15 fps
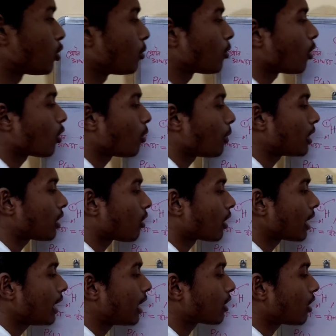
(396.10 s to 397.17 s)
প্রথম কক্ষপথে
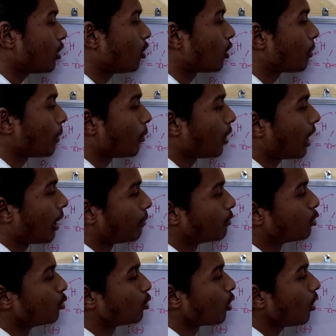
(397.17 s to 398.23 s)
কটা ইলেকট্রন ঢুকবে বললাম
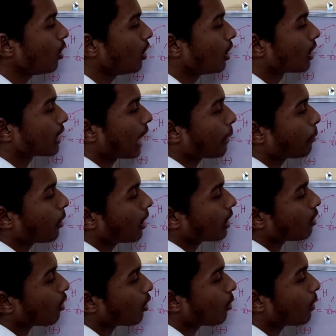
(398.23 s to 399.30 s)
দুটো
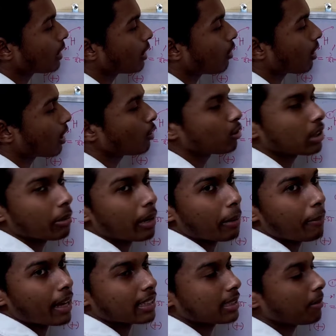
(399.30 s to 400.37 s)
তারপরের কক্ষপথে কটা ঢুকতে
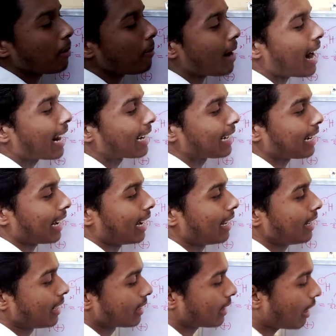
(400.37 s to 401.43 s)
পারে ম্যাক্সিমাম আটটা
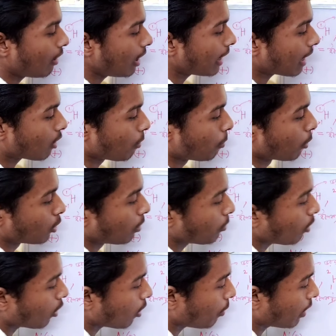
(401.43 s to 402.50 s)
তাহলে দেখো প্রথম
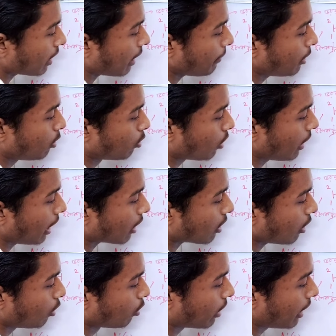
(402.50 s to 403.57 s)
কক্ষপথে আমি দুটো
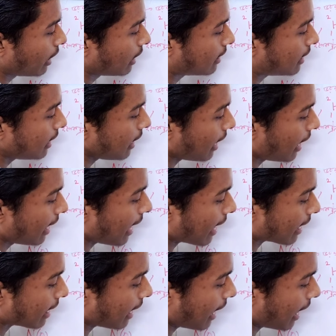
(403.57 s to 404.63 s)
ইলেকট্রন ঢুকিয়ে দিচ্ছি এই
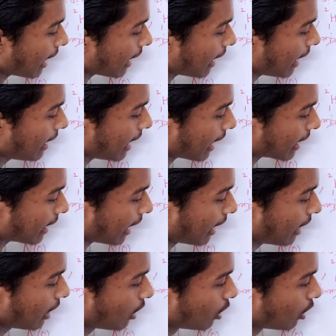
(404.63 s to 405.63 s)
একটা আর এই একটা